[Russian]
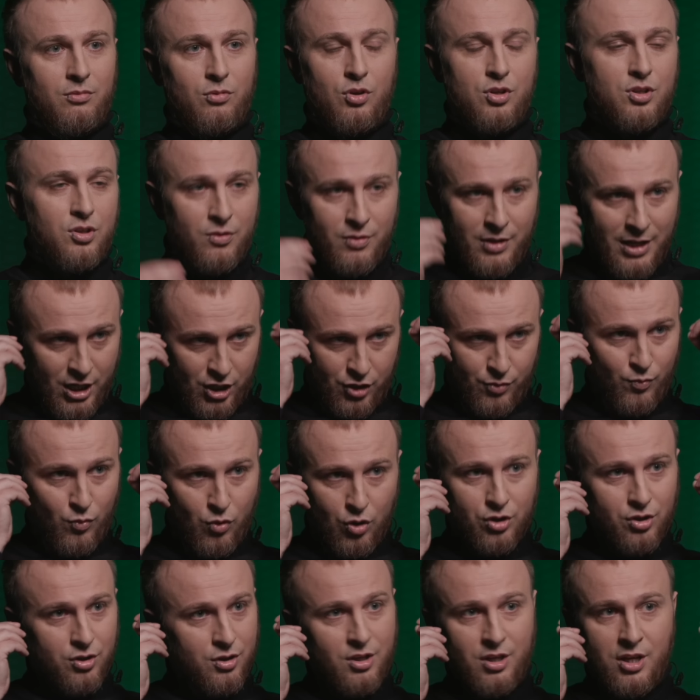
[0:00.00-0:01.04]
То есть наш
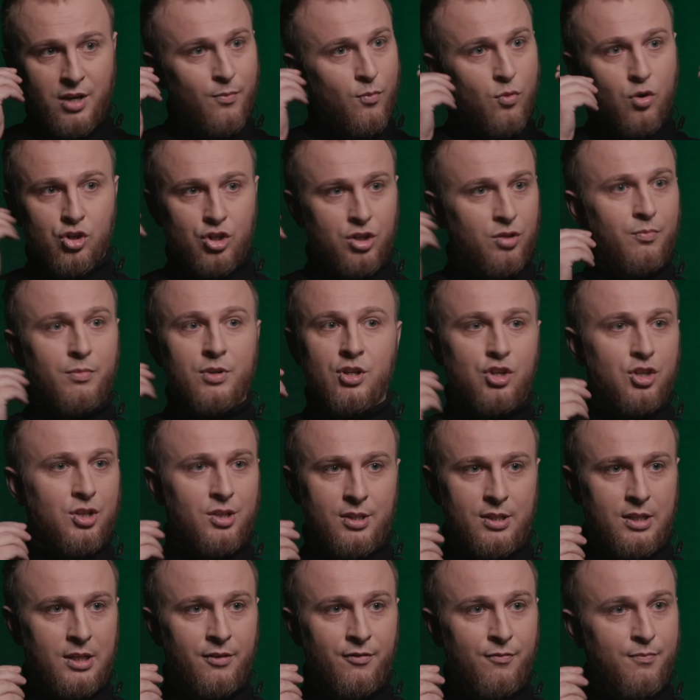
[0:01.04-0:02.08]
мозг не может быть
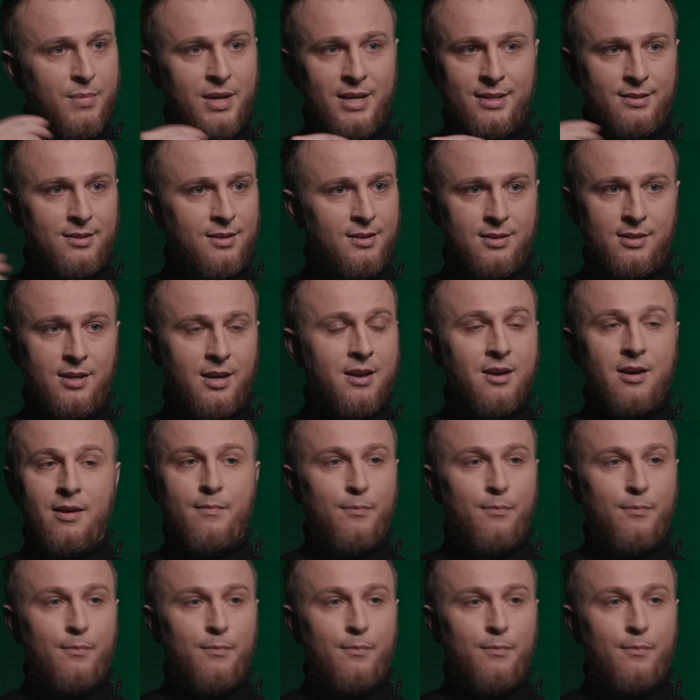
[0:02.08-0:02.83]
счастлив без детей.